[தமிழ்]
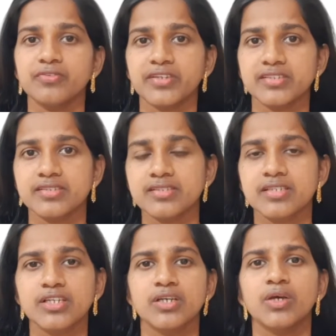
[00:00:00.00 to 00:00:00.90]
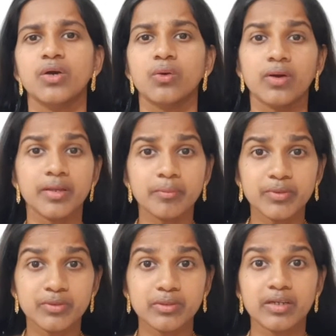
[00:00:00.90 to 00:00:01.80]
ஃப்ரெண்ட்ஸ்
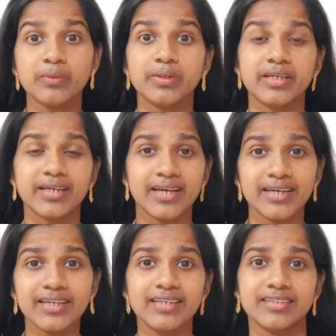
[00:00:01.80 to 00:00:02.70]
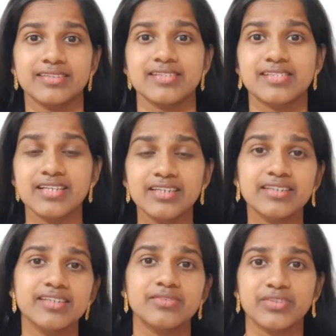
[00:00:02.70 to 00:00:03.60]
கோயம்புத்தூரில் ஒரு காரில் இருந்த
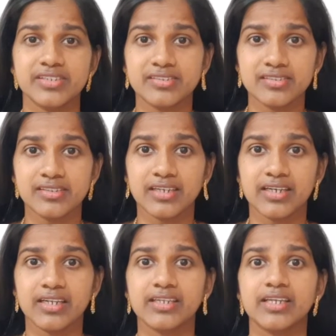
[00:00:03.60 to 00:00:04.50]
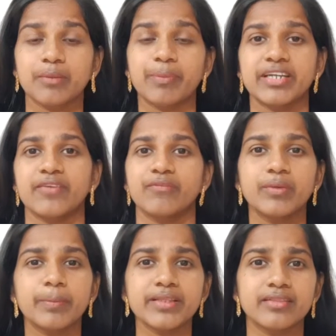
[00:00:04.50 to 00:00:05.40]
சிலிண்டர் வெடித்ததுனால ஏற்பட்ட
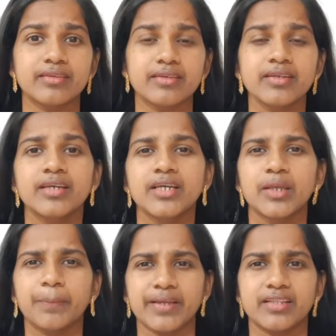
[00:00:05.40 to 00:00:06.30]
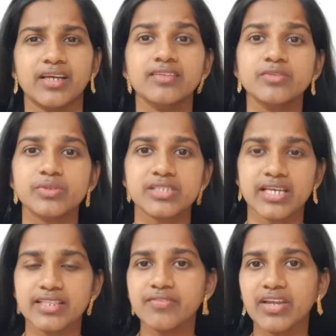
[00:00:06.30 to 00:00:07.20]
விபத்து இப்போ ஏதாவது ஒரு
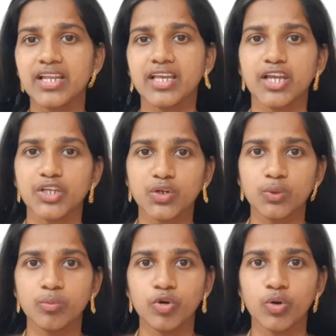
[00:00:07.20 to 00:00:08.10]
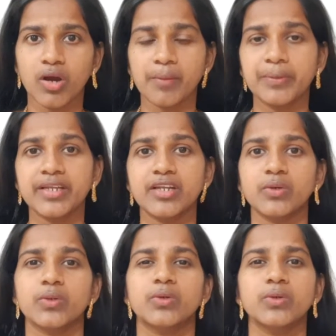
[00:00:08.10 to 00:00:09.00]
சதி வேலையாக இருக்குமோ அப்படின்ற
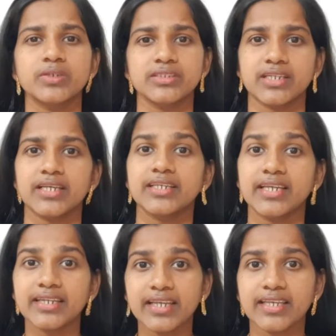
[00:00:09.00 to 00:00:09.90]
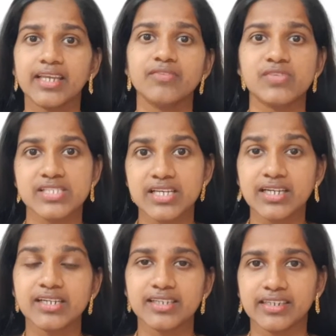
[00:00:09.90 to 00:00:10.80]
ஒரு கோணத்தில் என்ஐஏ
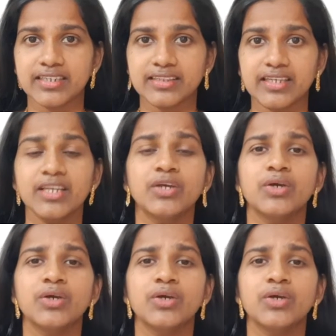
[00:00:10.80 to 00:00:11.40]
விசாரணை நடத்தி